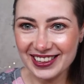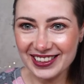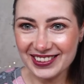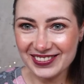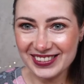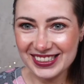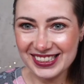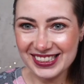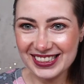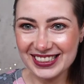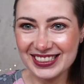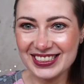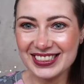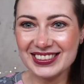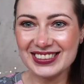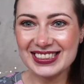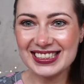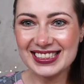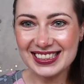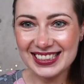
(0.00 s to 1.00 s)
короче,
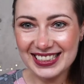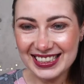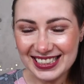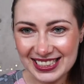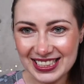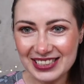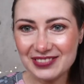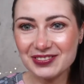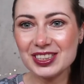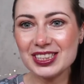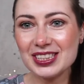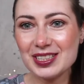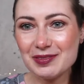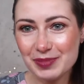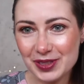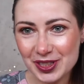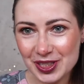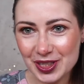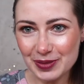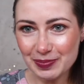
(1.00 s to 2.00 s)
слышали? Вот
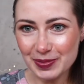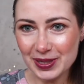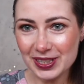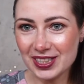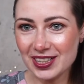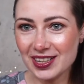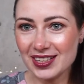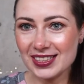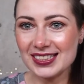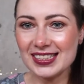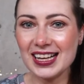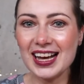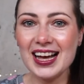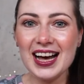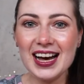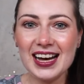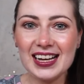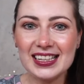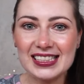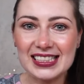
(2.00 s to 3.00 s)
напишите, пожалуйста,
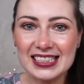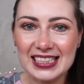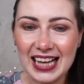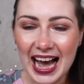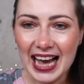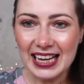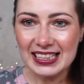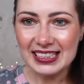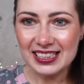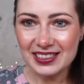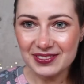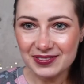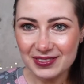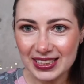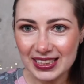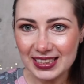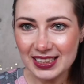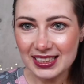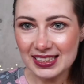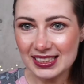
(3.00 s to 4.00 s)
знаете ли
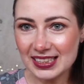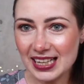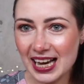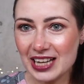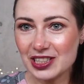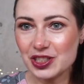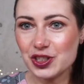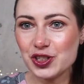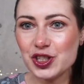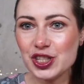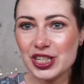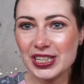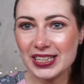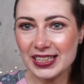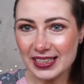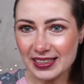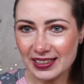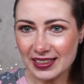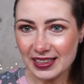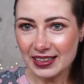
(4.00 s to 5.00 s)
вы этот сайт?
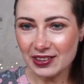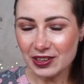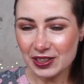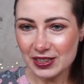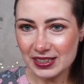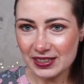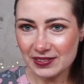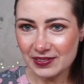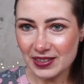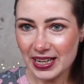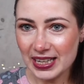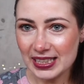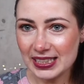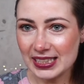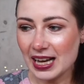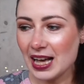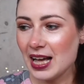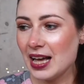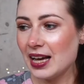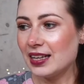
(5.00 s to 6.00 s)
Шиин он
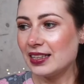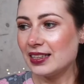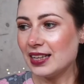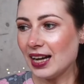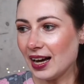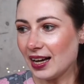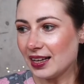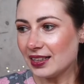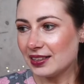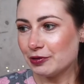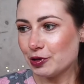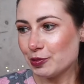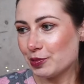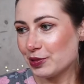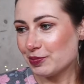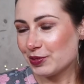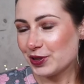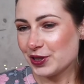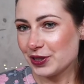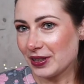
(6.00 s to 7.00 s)
называется. Я его
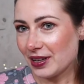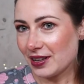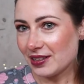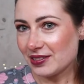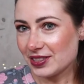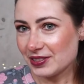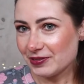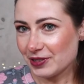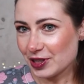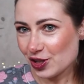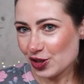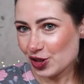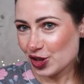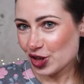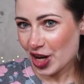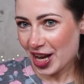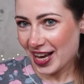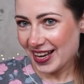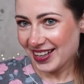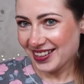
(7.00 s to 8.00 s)
предпочитаю называть
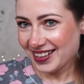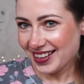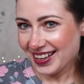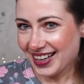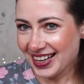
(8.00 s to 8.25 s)
Шейн,